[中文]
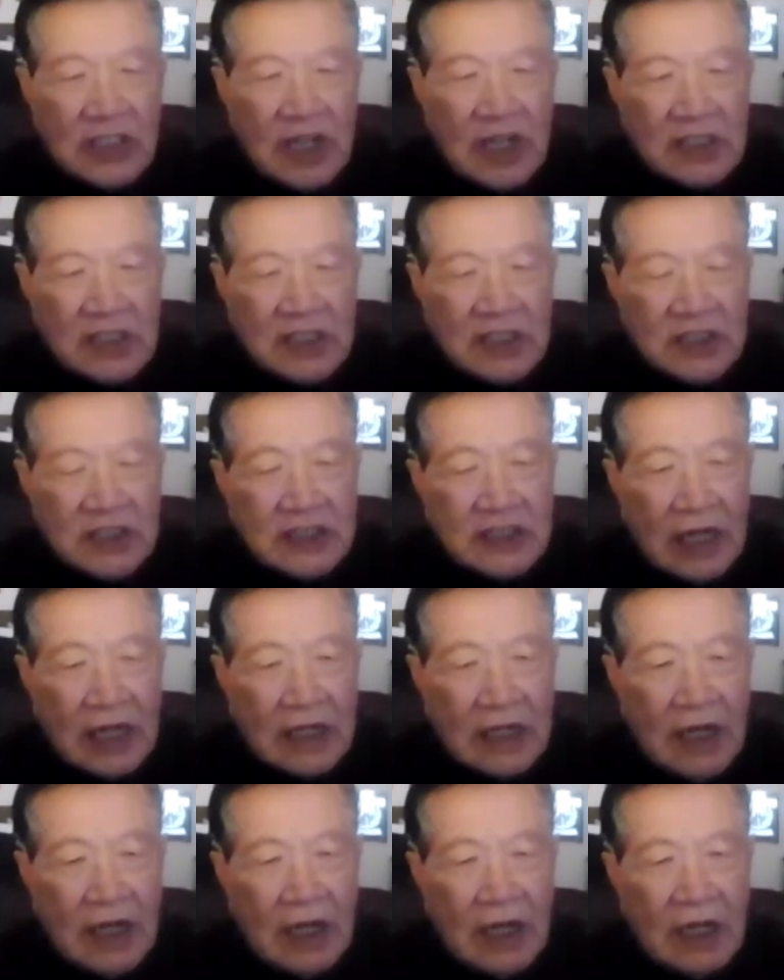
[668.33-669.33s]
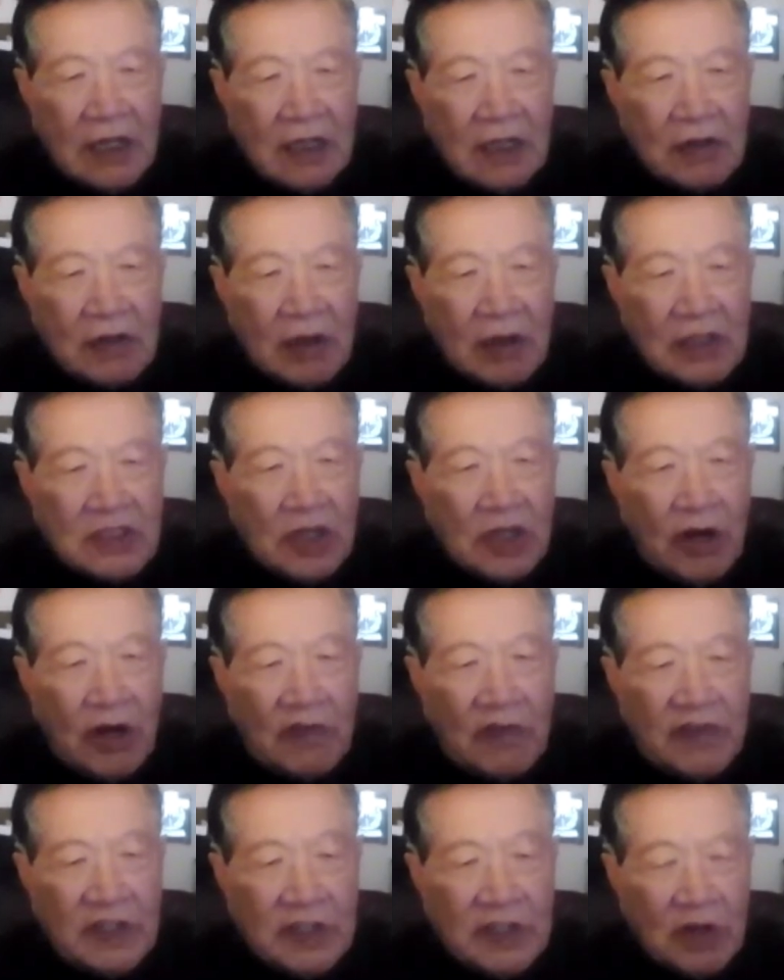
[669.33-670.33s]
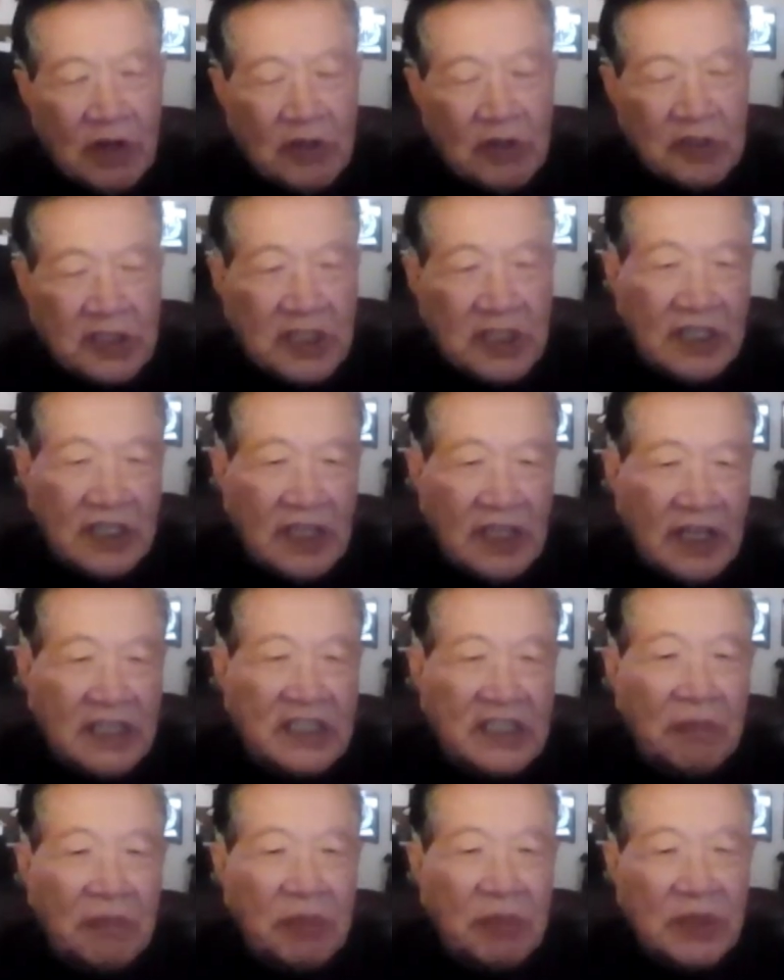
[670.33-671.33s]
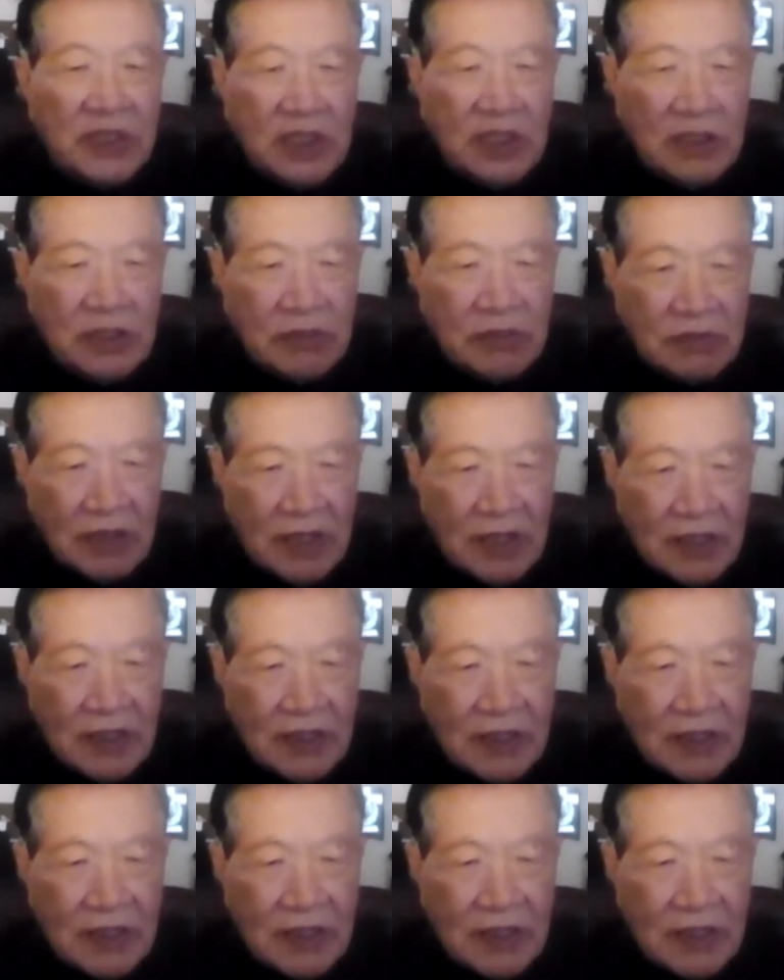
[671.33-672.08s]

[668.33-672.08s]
是他自杀呢，还是 overdose 也讲不清楚。